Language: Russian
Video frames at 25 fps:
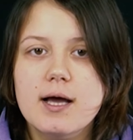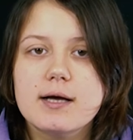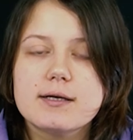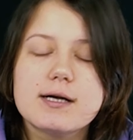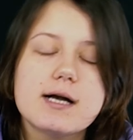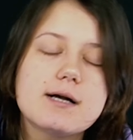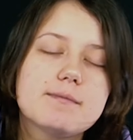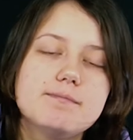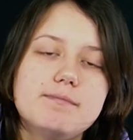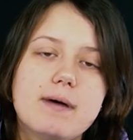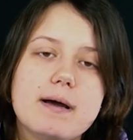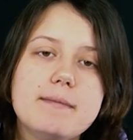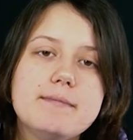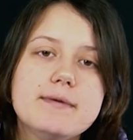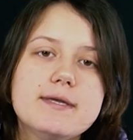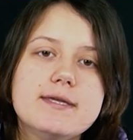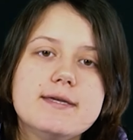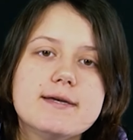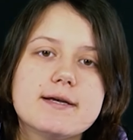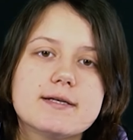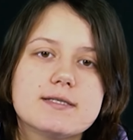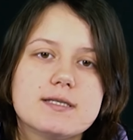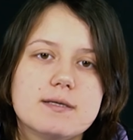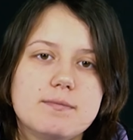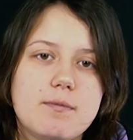как
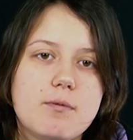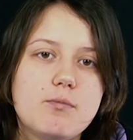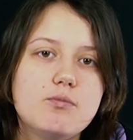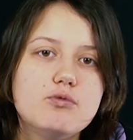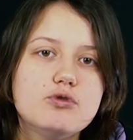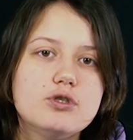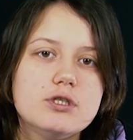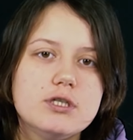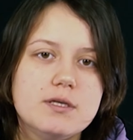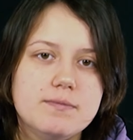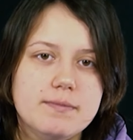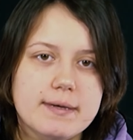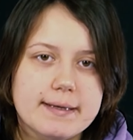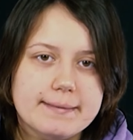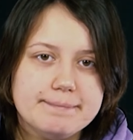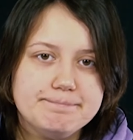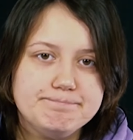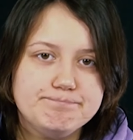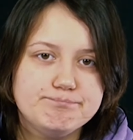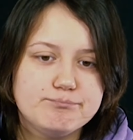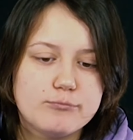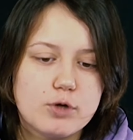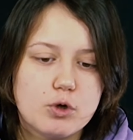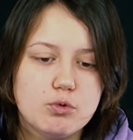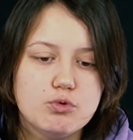памятник самому себе –
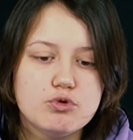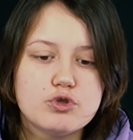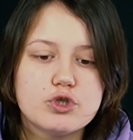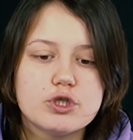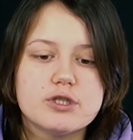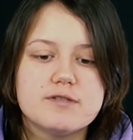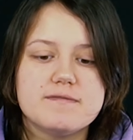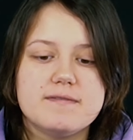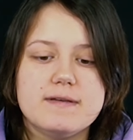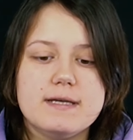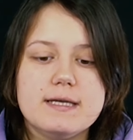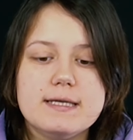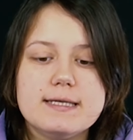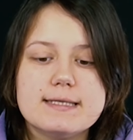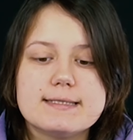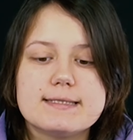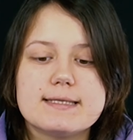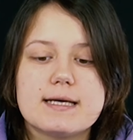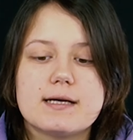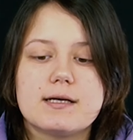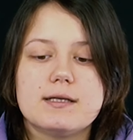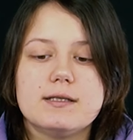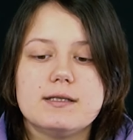Уж извините за